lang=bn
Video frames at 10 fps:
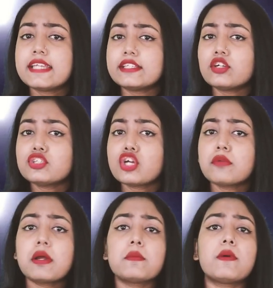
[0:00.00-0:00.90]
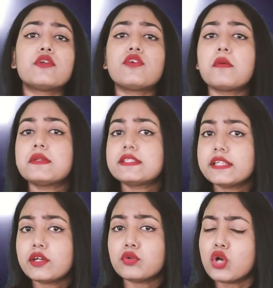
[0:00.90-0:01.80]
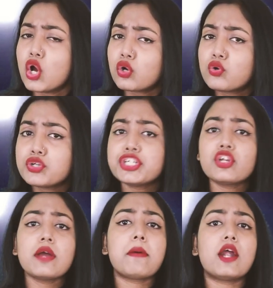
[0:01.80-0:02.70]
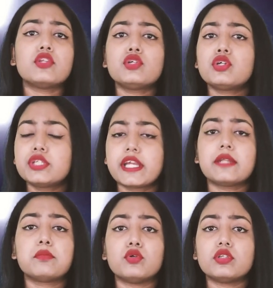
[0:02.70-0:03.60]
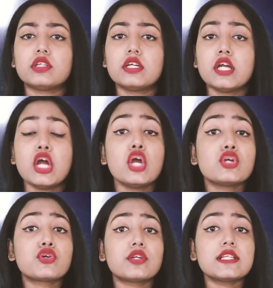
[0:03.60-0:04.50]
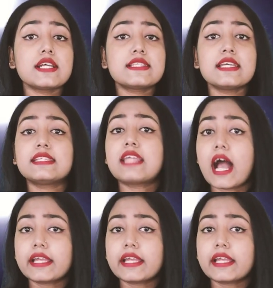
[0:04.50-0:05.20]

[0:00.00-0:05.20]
চেতন শর্মার পারফরমেন্স নিয়েও খুশি নয় ভারতীয় ক্রিকেট বোর্ড শোনা যাচ্ছে